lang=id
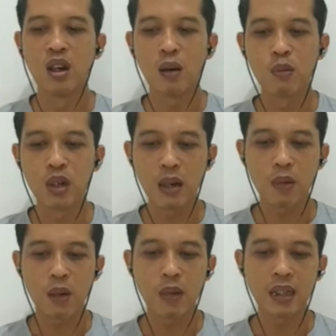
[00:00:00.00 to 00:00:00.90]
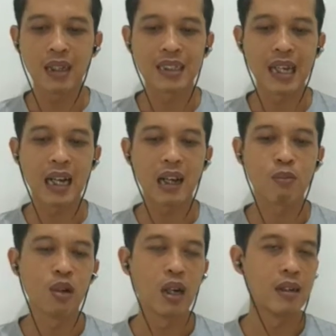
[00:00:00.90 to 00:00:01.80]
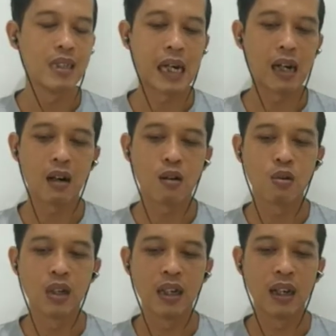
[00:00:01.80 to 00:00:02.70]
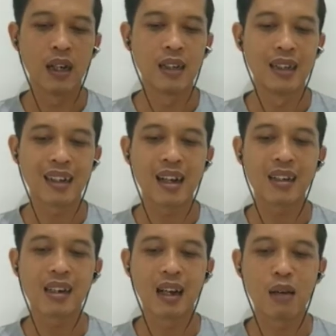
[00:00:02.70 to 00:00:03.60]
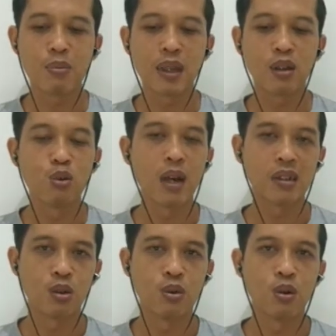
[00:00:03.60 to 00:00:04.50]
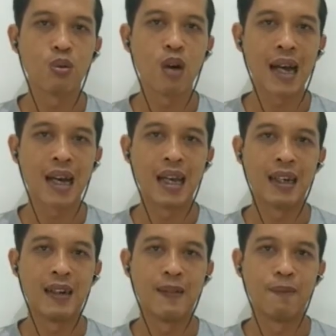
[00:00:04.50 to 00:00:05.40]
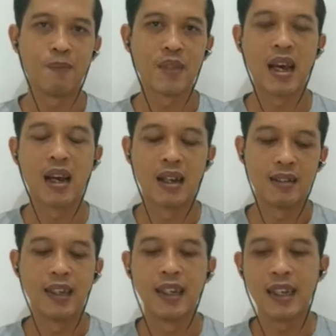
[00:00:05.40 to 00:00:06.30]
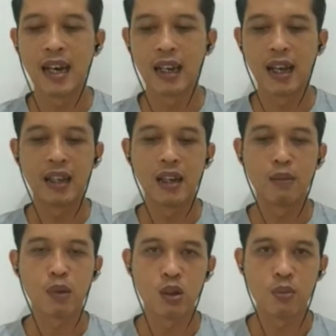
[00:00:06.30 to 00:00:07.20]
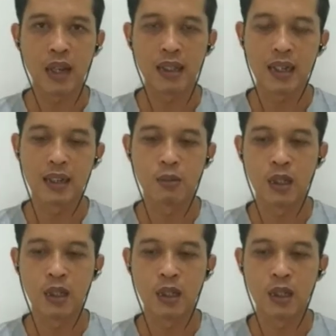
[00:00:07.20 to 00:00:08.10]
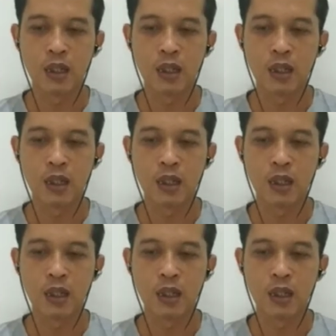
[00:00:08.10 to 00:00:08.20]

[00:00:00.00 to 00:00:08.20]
Kemudian penempatan saklar mudah dijangkau dan dekat dengan pintu masuk ruangan. Ya, ini hal-hal yang perlu diperhatikan, teman-teman.